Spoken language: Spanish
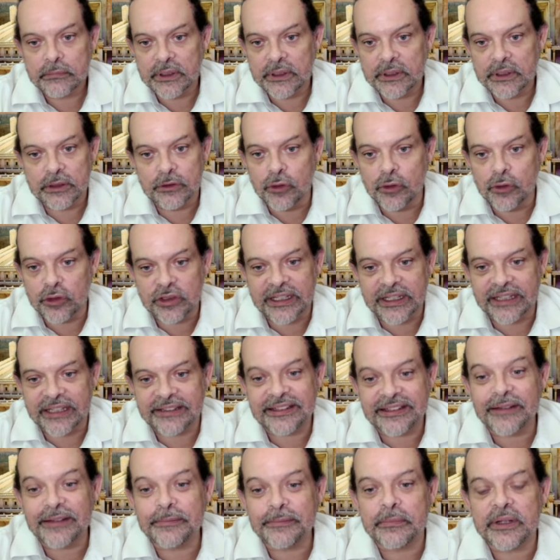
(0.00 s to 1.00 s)
no te,
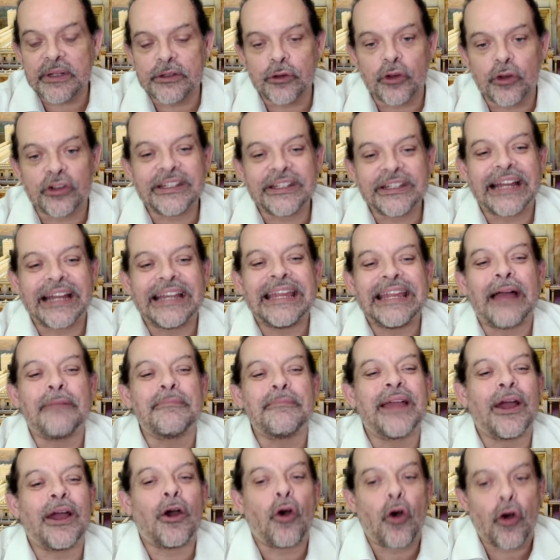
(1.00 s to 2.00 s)
hace, no te haría
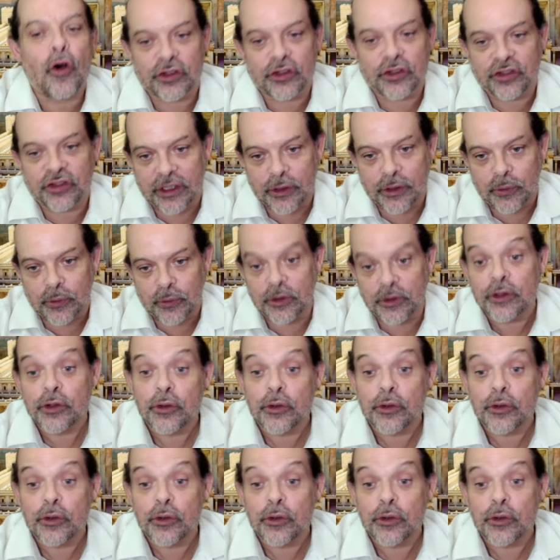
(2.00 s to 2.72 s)
mejor ser judío.